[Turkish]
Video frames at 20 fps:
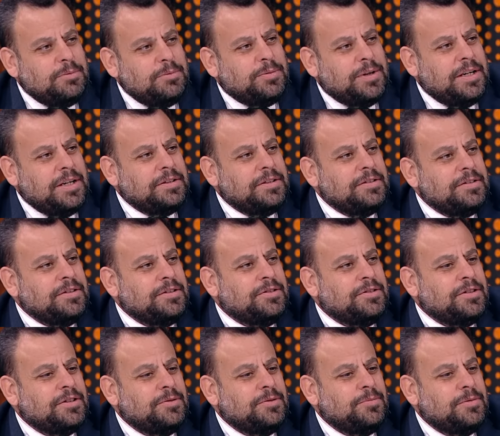parantez
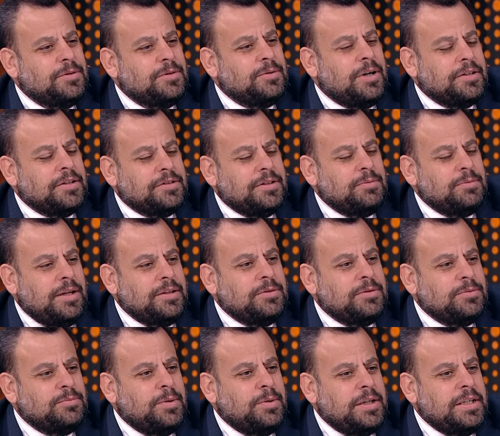açalım. Hı hı. Aslında ben
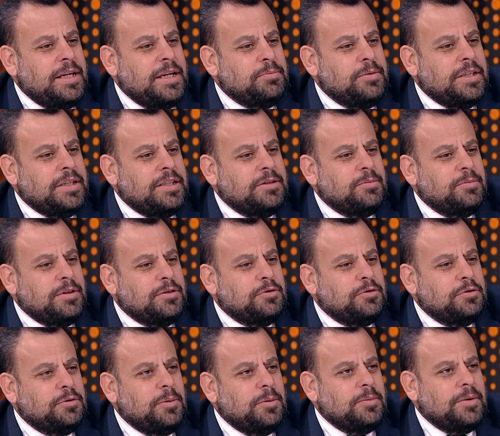Peyderpey'e gitmek
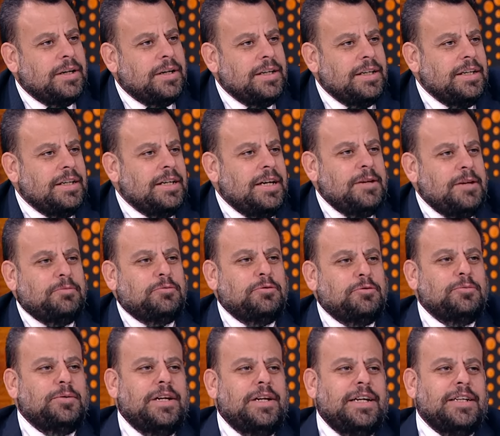istiyordum ama hep şunu
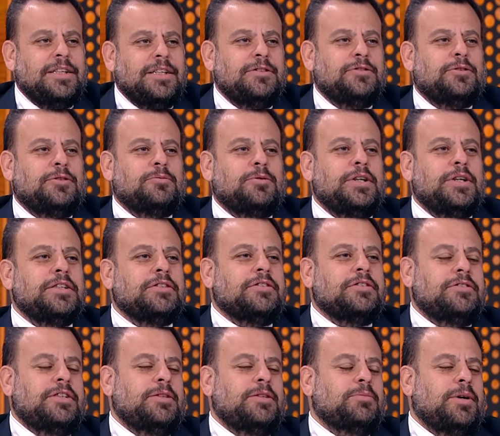merak ediyorum. O
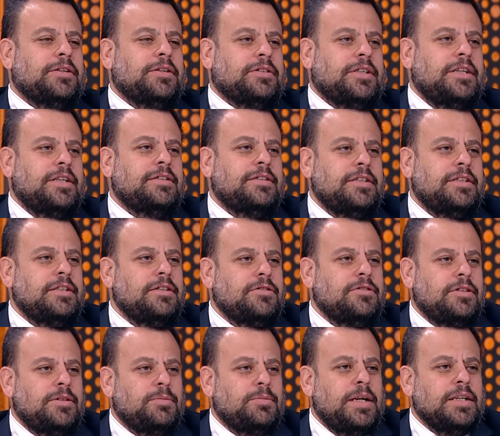Eskişehir basket
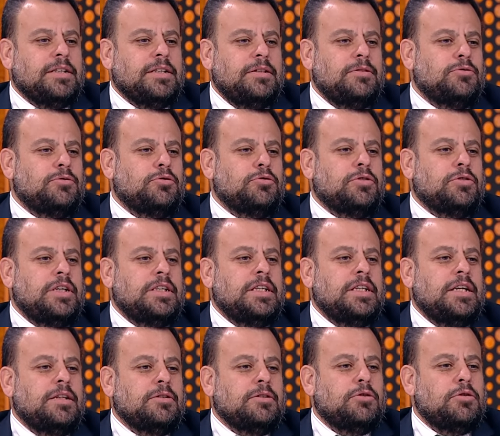deyince belki Türkiye'nin
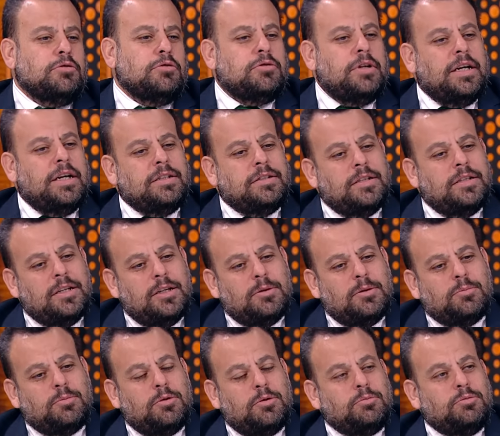en köklü, en
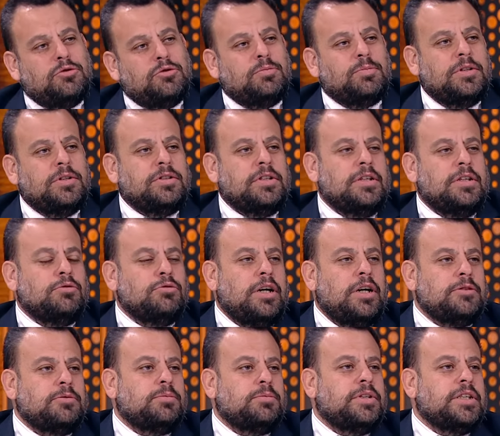müthiş başarıya
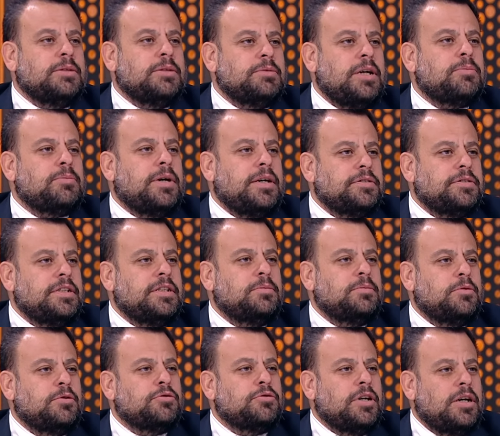ulaşmış bir takımdan
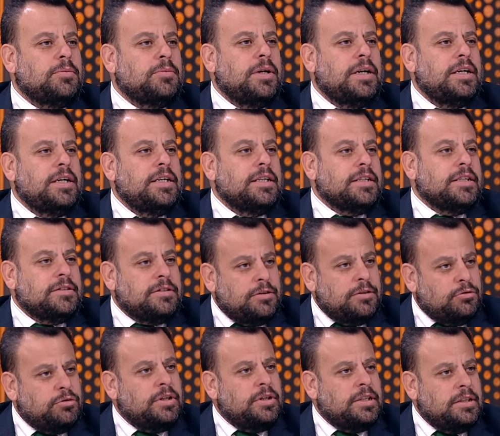bahsetmiyoruz ama hı hı. kısa
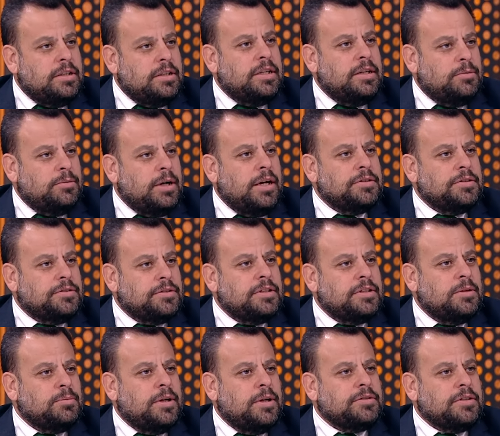süreli de
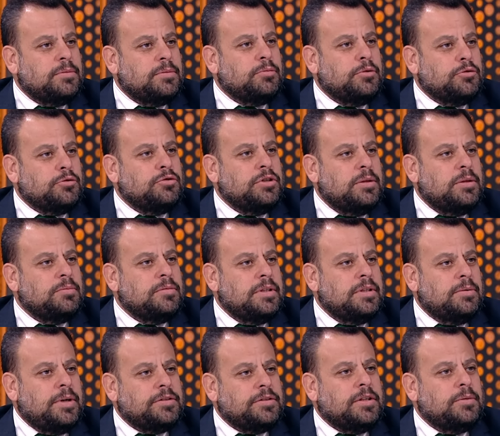aslında basketbol
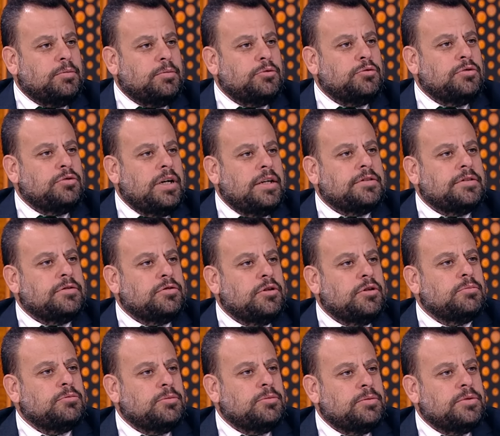gündeminde, basketbol dünyasında
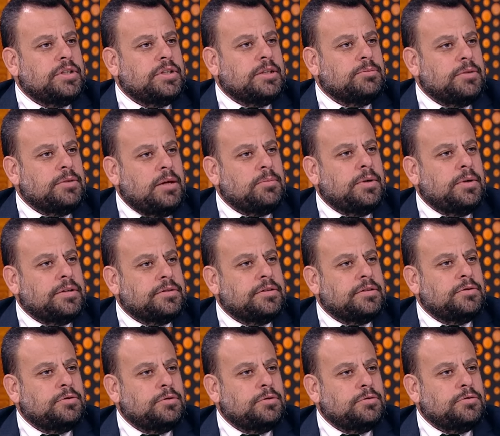olmuş bir takımdan
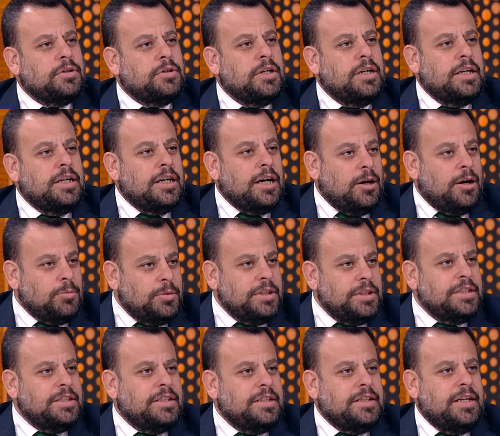bahsediyoruz. Ama
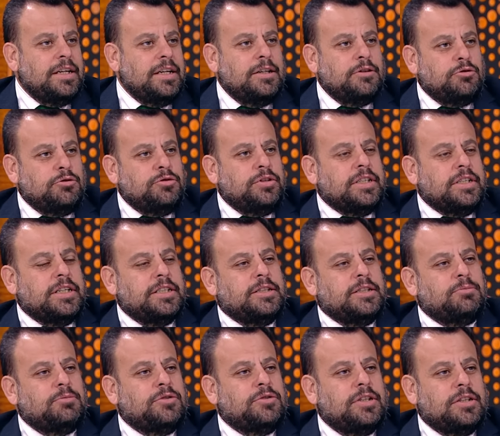yine de şu
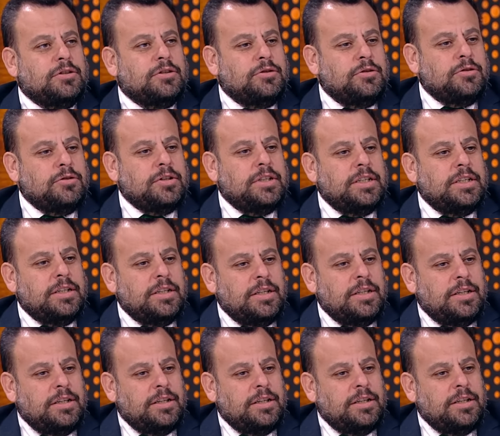dikkatimi çekiyor ki
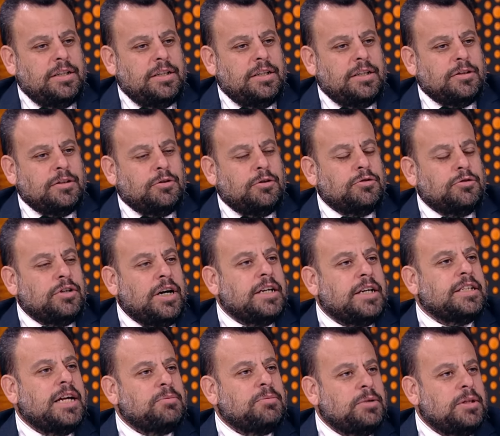e, Koç
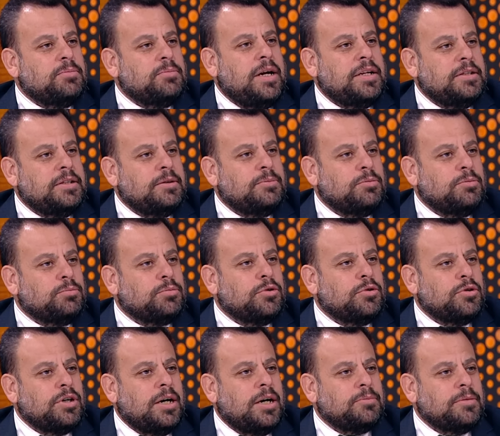Erdem Bilmen'le
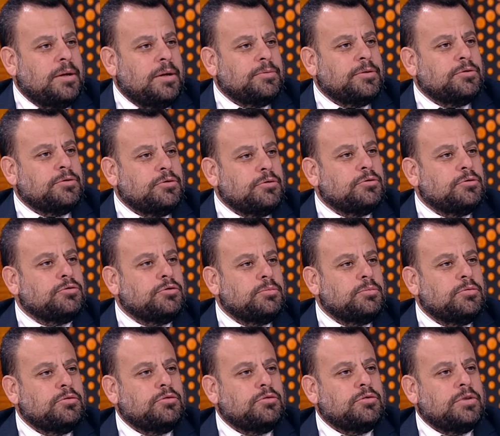program yaptık hı hı. çok
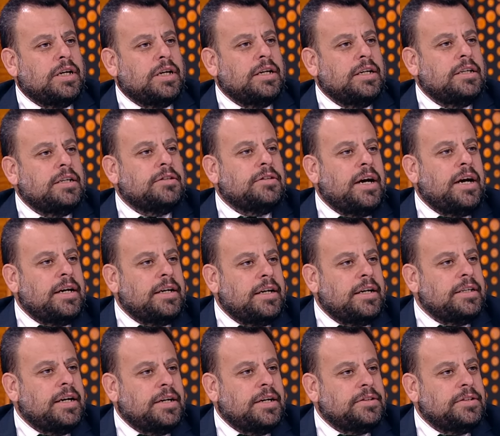uzun bir süre. Derya
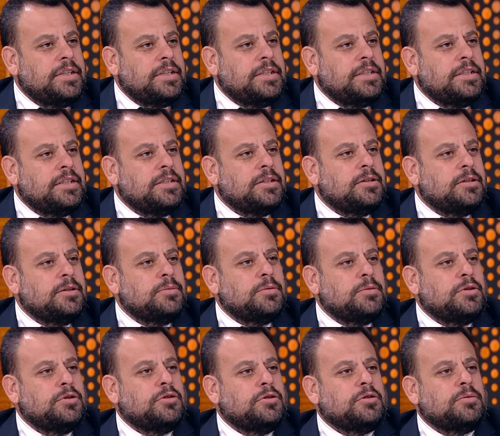Yanlıer'i
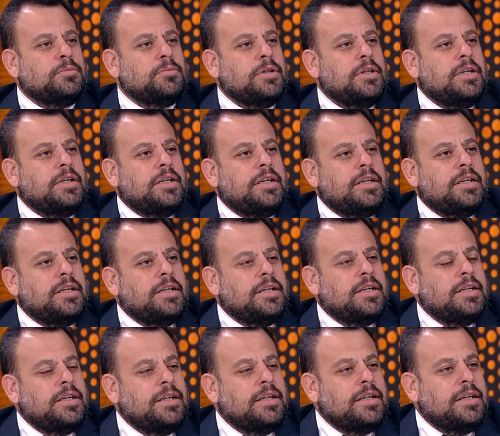evet. biliyorum.
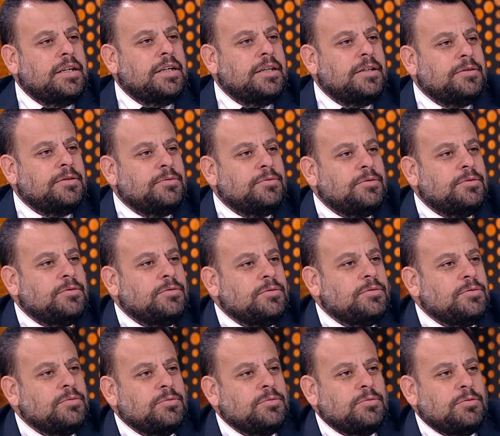E,
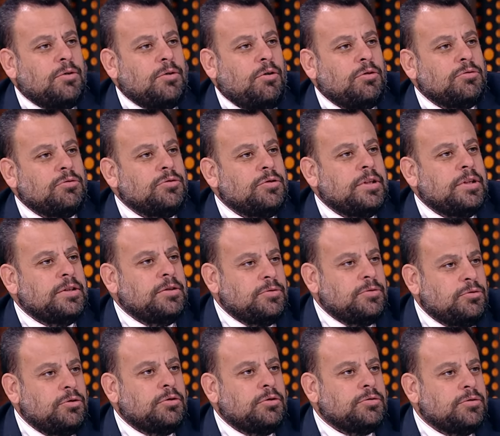onun da
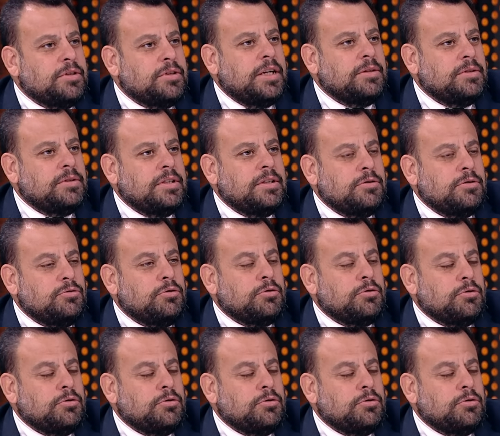çok sevdiği, çok